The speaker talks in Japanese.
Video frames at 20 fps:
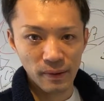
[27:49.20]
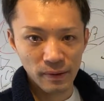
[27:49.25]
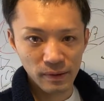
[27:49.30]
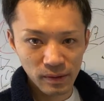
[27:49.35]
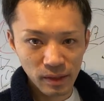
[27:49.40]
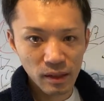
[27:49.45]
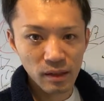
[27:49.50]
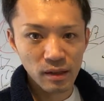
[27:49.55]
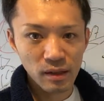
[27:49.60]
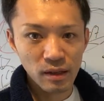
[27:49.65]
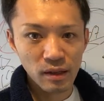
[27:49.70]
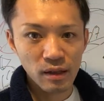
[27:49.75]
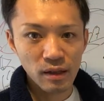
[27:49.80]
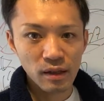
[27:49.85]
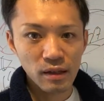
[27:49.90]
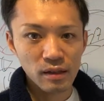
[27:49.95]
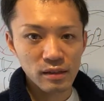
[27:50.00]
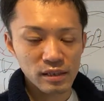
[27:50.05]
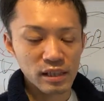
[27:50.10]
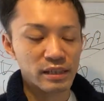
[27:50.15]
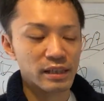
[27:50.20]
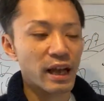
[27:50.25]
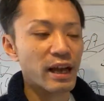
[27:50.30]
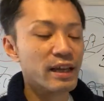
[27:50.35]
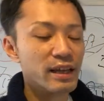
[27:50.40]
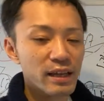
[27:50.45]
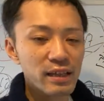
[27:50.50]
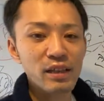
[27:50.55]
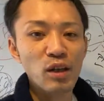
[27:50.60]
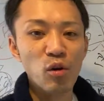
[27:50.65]
ねじゃあ
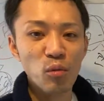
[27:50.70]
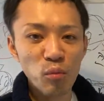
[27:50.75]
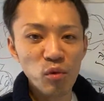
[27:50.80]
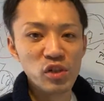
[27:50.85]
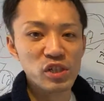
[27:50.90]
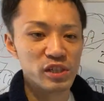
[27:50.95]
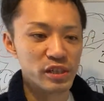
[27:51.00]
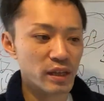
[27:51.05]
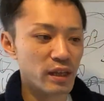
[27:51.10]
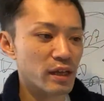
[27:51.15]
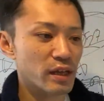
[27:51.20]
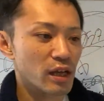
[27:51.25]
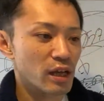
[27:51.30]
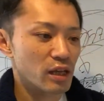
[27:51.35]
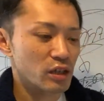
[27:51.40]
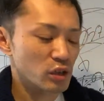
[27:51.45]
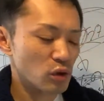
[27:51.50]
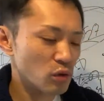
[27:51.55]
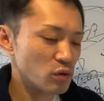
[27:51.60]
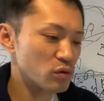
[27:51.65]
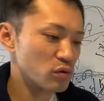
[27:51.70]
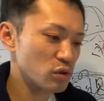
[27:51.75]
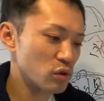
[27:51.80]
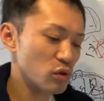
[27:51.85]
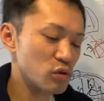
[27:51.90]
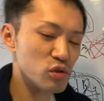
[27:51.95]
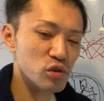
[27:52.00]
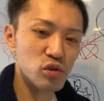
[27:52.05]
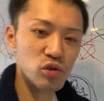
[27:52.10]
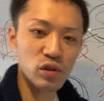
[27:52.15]
大変な思いして
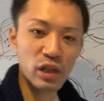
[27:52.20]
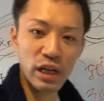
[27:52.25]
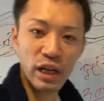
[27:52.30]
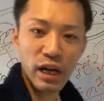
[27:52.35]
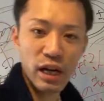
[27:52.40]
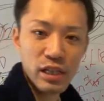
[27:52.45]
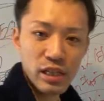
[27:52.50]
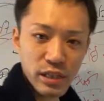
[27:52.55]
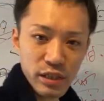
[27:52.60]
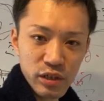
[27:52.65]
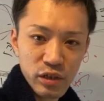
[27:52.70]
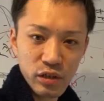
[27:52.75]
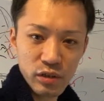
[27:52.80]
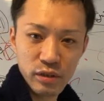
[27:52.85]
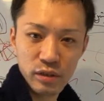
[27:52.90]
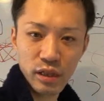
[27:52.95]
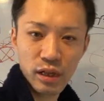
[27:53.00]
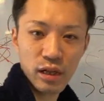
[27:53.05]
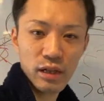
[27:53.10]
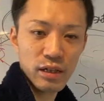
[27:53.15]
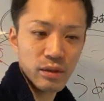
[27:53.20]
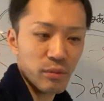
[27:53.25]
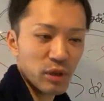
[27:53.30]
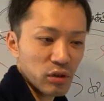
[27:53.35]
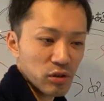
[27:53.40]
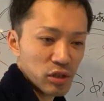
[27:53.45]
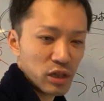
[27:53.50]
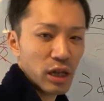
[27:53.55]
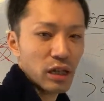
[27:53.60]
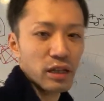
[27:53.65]
40年会社にサラリーマン
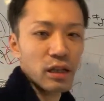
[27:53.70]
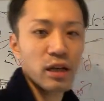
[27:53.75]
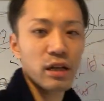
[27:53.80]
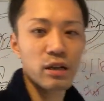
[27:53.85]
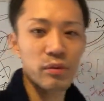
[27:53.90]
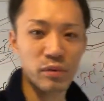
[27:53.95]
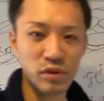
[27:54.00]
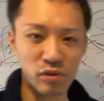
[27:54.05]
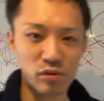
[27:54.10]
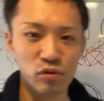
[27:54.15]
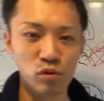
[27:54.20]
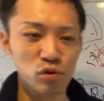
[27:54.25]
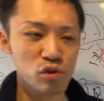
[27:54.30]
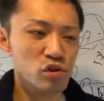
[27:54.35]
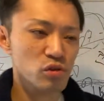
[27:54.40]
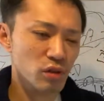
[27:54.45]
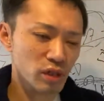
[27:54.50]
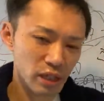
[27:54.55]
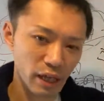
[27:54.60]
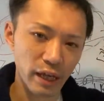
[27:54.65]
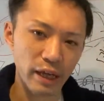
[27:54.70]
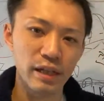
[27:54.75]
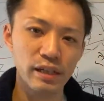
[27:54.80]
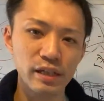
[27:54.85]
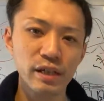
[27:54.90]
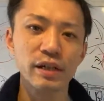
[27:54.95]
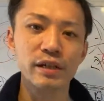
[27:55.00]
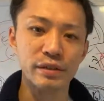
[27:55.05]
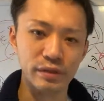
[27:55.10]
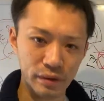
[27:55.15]
として働きますそっちの方が大変
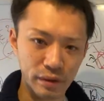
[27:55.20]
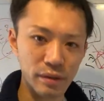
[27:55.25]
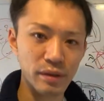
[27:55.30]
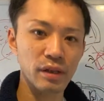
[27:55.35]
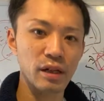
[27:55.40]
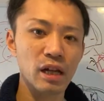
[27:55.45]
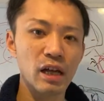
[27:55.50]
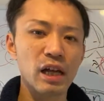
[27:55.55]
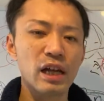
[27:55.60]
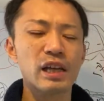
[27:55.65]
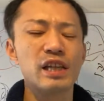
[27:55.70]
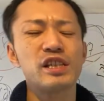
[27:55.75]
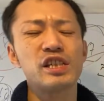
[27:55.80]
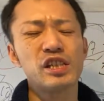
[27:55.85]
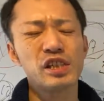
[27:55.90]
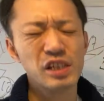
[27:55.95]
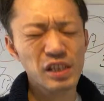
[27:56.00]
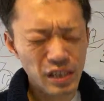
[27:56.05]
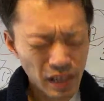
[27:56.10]
じゃないですか12